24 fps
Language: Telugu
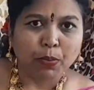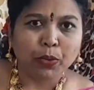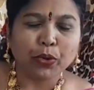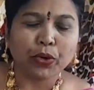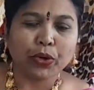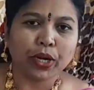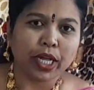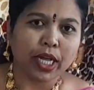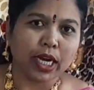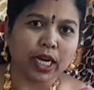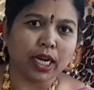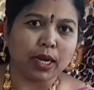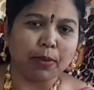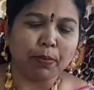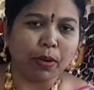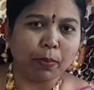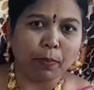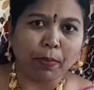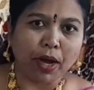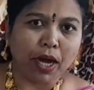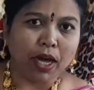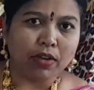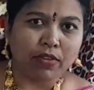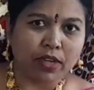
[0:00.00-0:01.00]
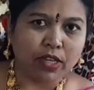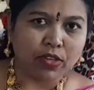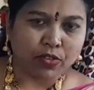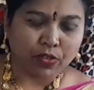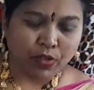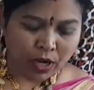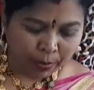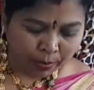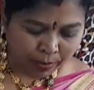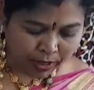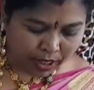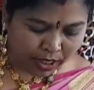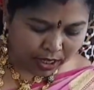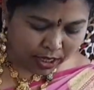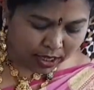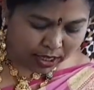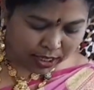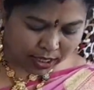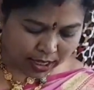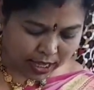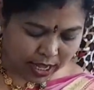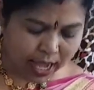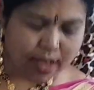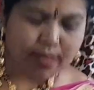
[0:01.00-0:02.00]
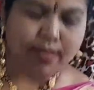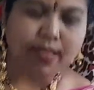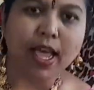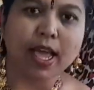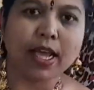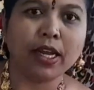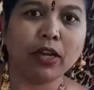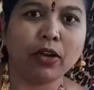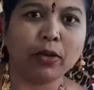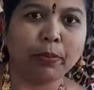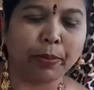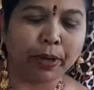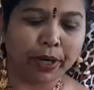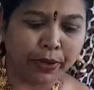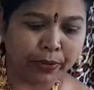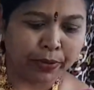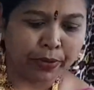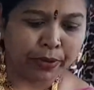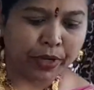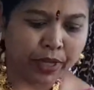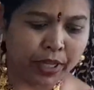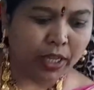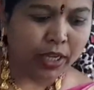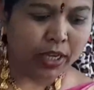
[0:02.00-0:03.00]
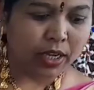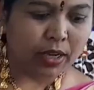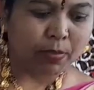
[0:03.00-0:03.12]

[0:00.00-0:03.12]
మూడున్నర కప్పులు పాలు వేసుకున్నాం కదా ఇక గ్యాస్ హైలో పెట్టుకొని ఇక